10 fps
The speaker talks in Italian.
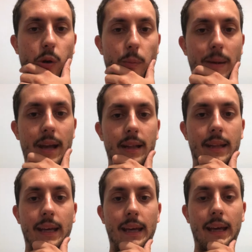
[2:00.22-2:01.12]

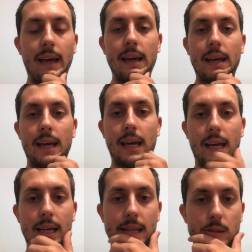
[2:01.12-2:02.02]
commenti,
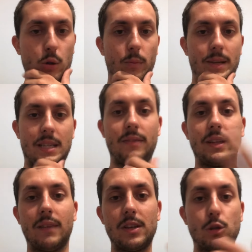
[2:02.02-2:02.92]
eh, insomma, se
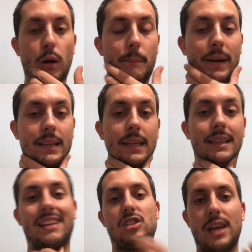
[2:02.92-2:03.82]
avete visto la
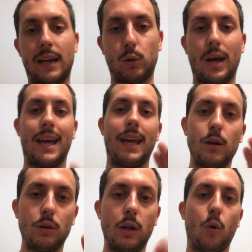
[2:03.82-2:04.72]
partita. Certo è che
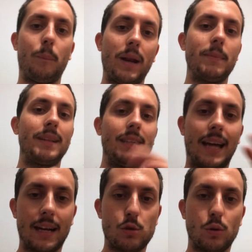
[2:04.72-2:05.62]
io dico, prima di
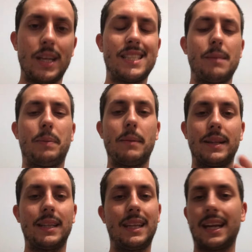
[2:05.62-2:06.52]
dare giudizi,
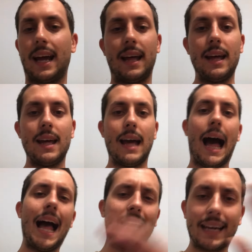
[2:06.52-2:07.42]
prima di dire
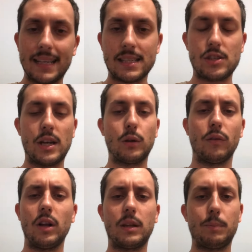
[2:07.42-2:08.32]
Alcaraz ah,
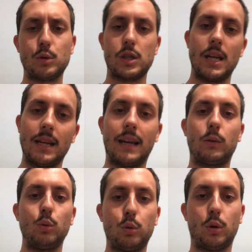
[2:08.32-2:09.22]
100 volte più Sinner
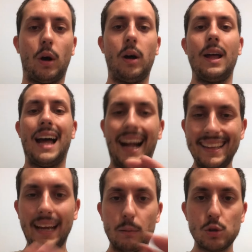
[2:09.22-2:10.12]
e tutto,
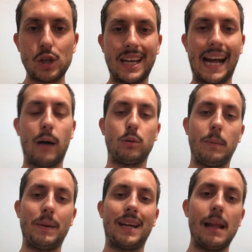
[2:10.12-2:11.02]
andiamoci
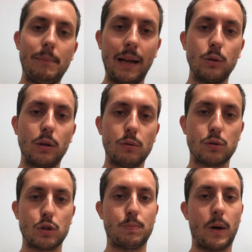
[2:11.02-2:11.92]
cauti, perché il bello di
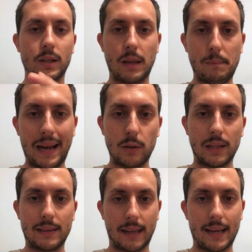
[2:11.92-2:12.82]
questo sport, il bello
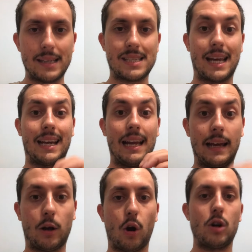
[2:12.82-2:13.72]
del tennis è che
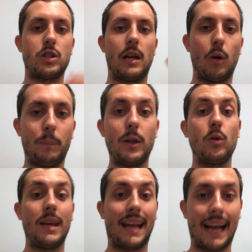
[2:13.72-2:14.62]
le cose, le
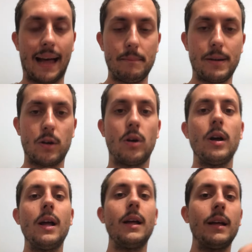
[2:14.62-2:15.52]
opinioni cambiano
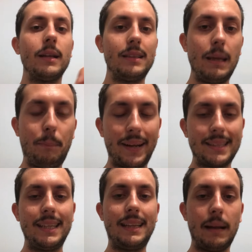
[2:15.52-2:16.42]
di
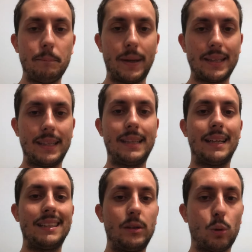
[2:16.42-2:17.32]
partita in
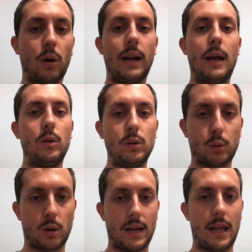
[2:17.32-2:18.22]
partita, di torneo in
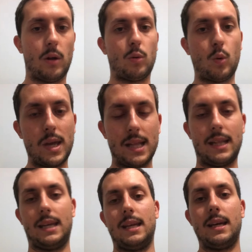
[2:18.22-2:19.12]
torneo.
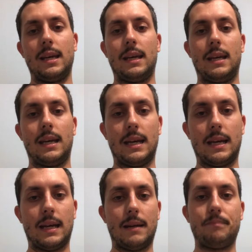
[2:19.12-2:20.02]
Quindi...
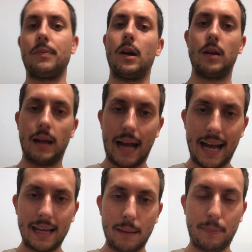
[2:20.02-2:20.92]
Eh,
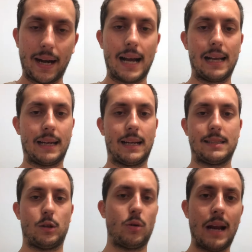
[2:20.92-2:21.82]
anche per
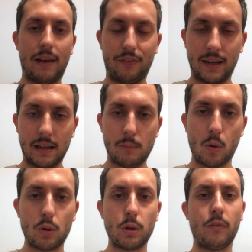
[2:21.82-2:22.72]
Alcaraz non è la fine del
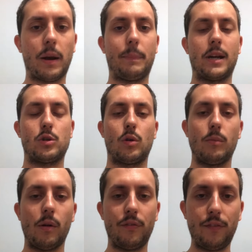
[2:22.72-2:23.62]
mondo aver perso con
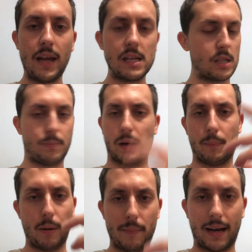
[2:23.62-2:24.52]
Monfils perché
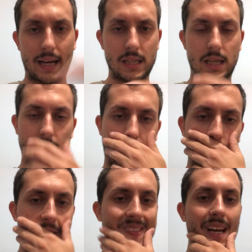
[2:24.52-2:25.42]
poi magari si andrà a
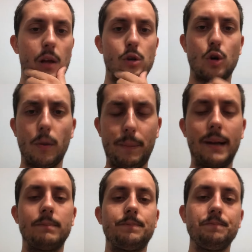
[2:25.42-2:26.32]
vincere gli US
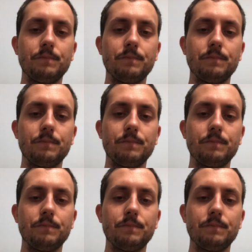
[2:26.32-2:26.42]
Open.